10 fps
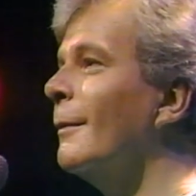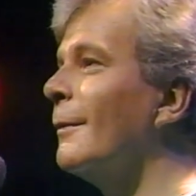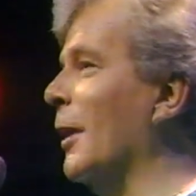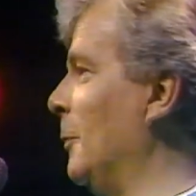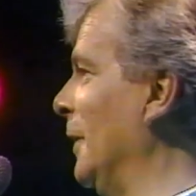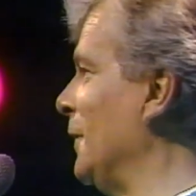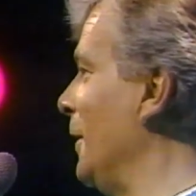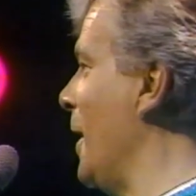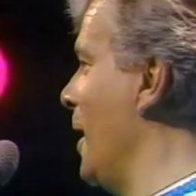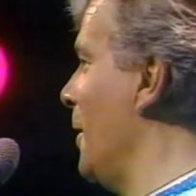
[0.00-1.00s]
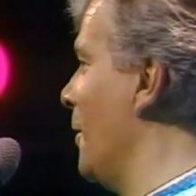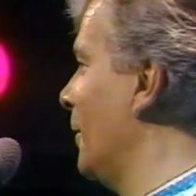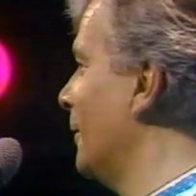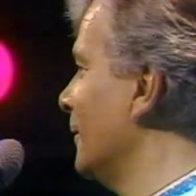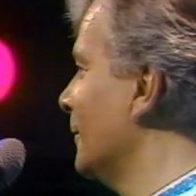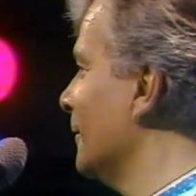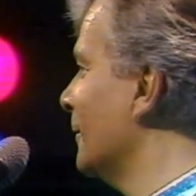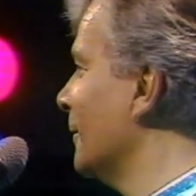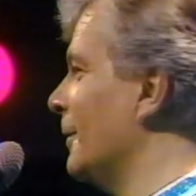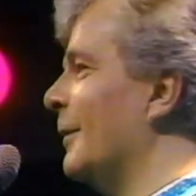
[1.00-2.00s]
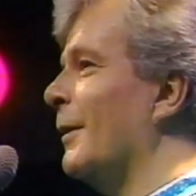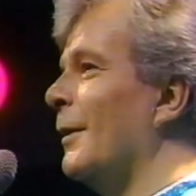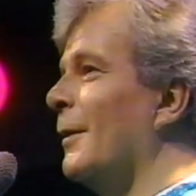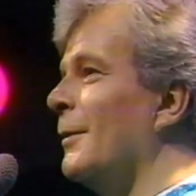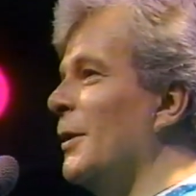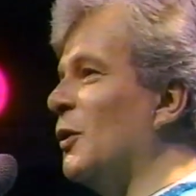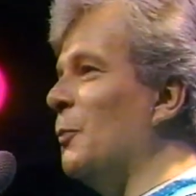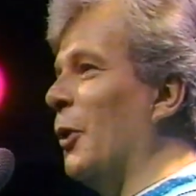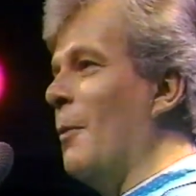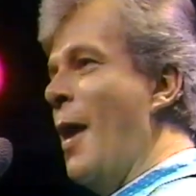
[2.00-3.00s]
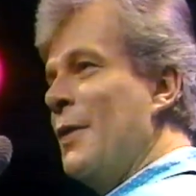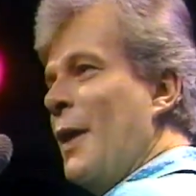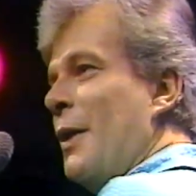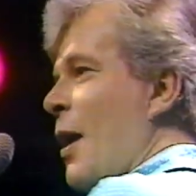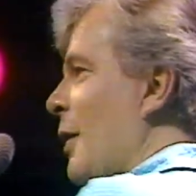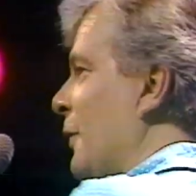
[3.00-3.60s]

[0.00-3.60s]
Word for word: C'est impressionnant, là. Tu sais que tu peux commencer à en